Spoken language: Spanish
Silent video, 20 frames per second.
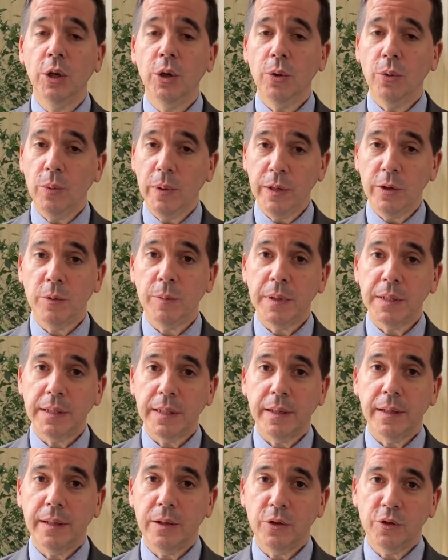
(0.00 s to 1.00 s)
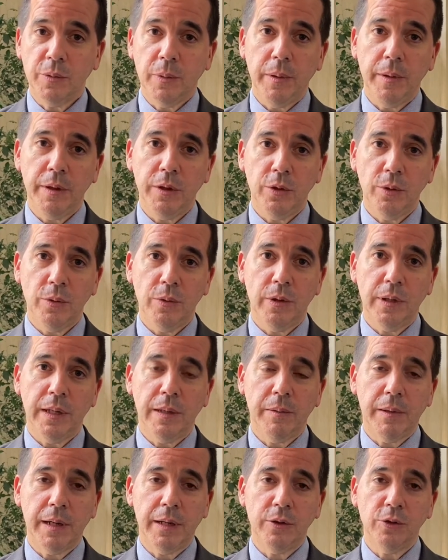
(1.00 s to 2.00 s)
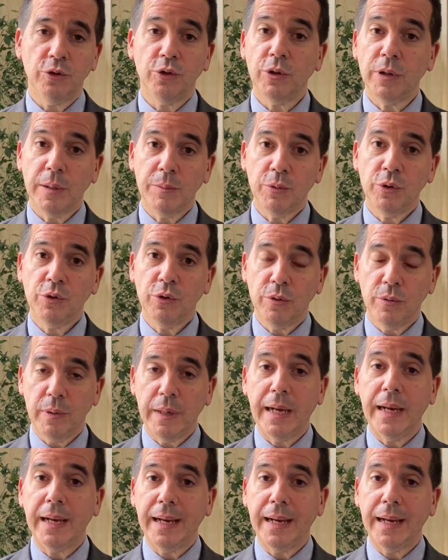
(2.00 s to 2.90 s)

Un año más tarde, en 2021, en Navarra nos dotamos con una